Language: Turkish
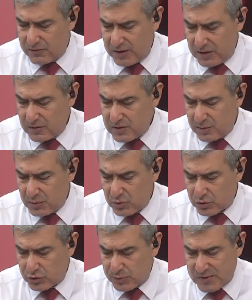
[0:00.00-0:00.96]
Ve
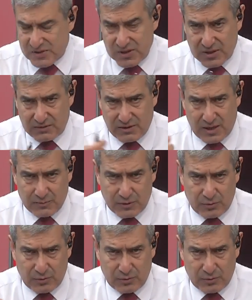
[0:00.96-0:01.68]
tabii konuşması da devam